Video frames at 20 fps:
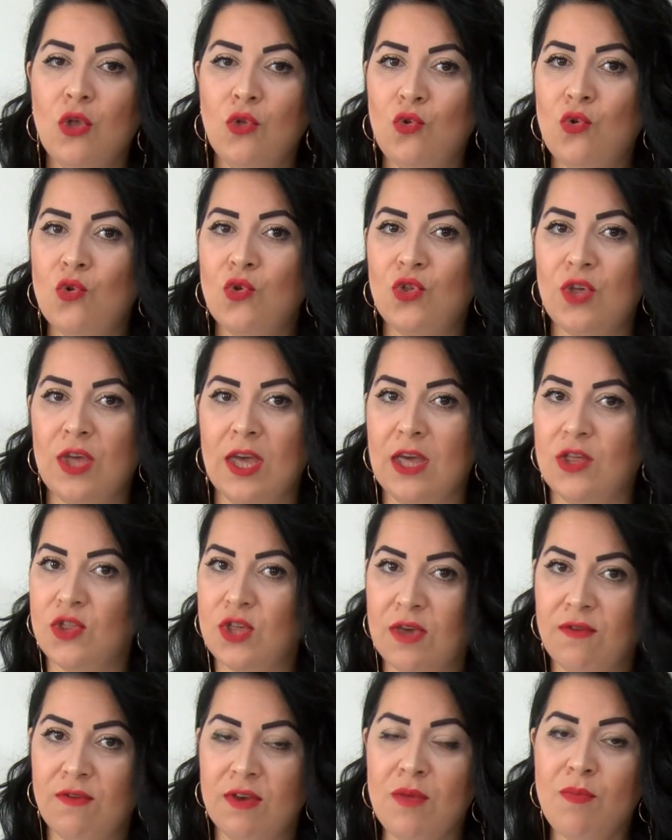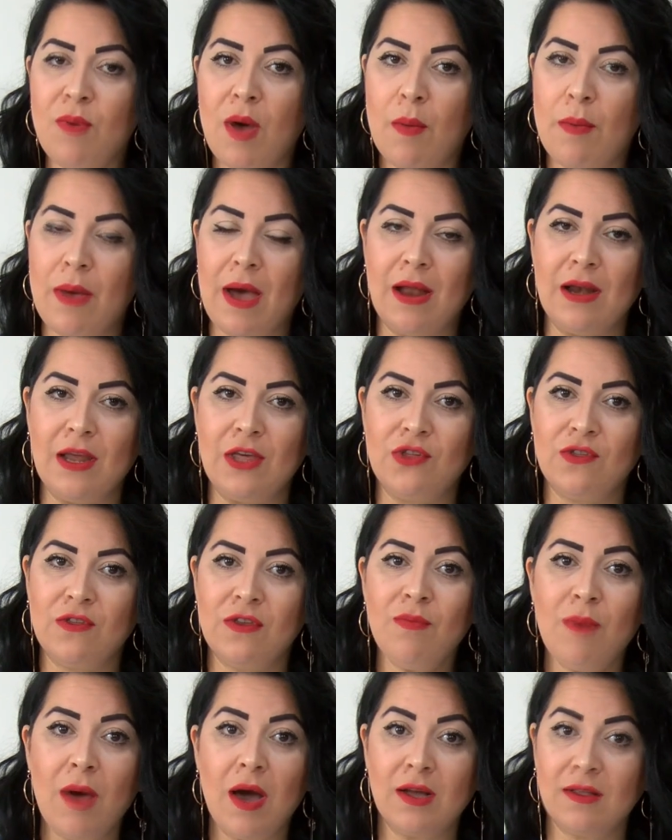Türkçe'ye çevirip
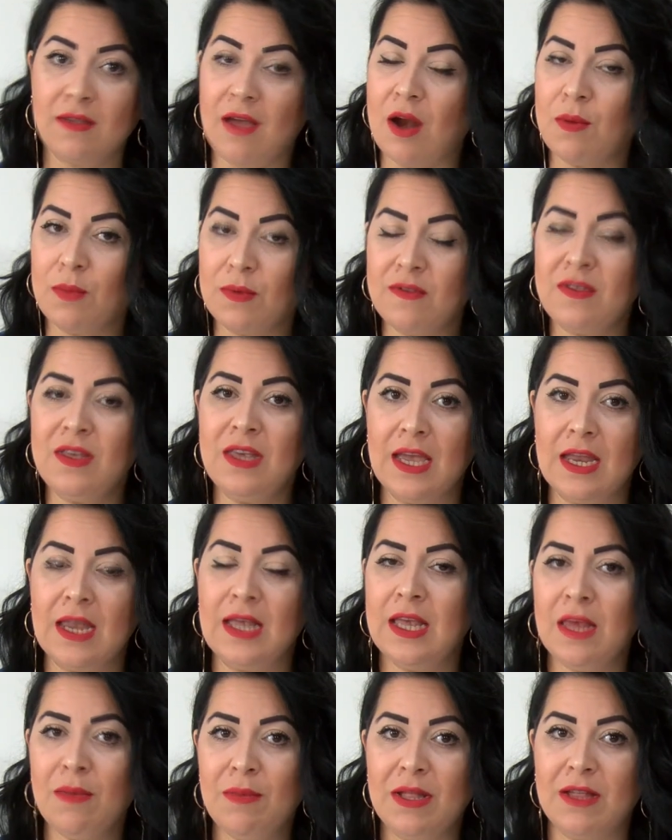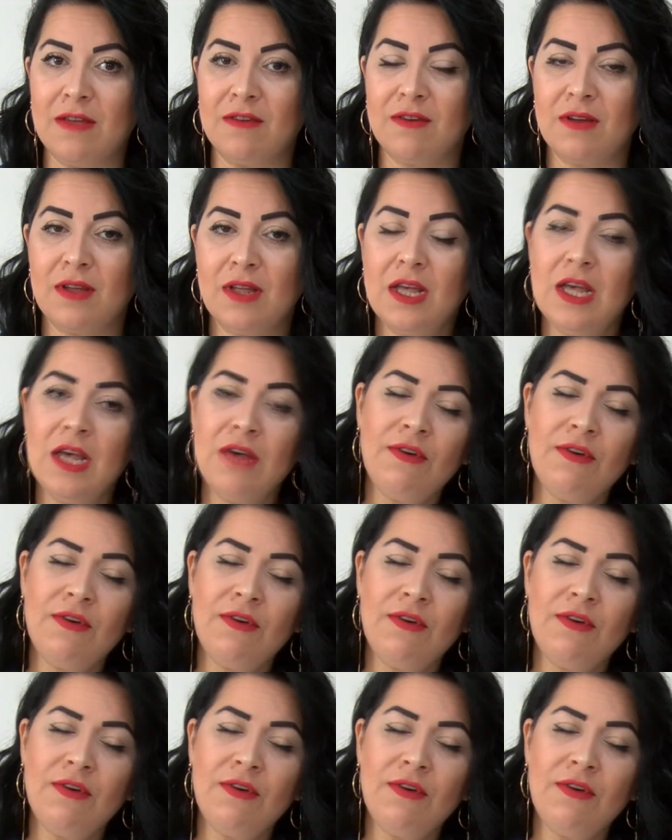haberleştirip aktarması gerekebilir.